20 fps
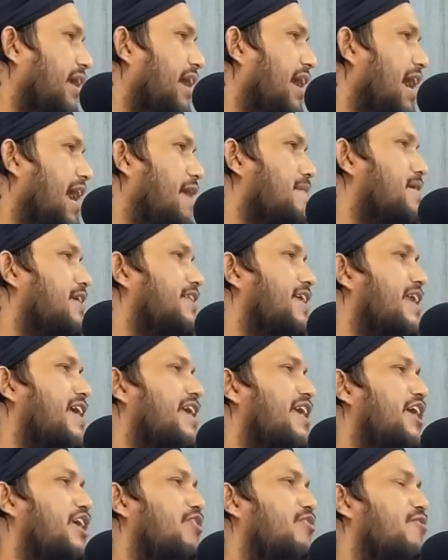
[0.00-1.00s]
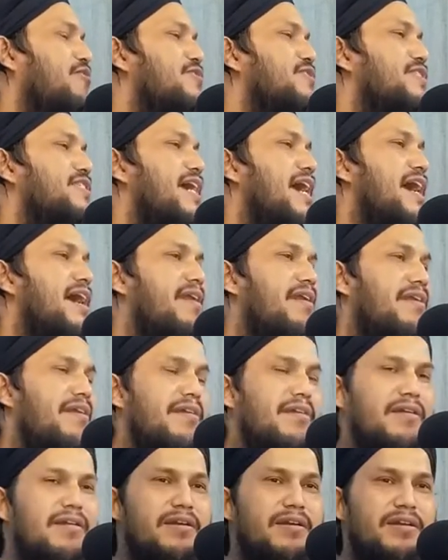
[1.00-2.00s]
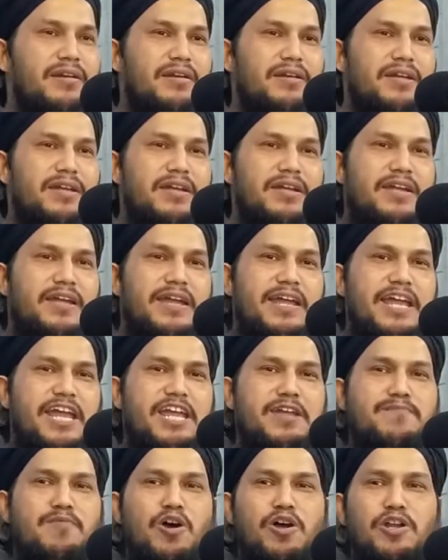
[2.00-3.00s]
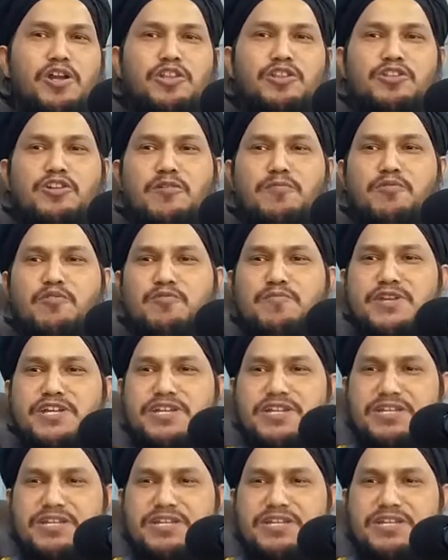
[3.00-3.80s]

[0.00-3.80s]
আমাদের এই হিন্দুস্তান এই বরেন্দ্র ভূমি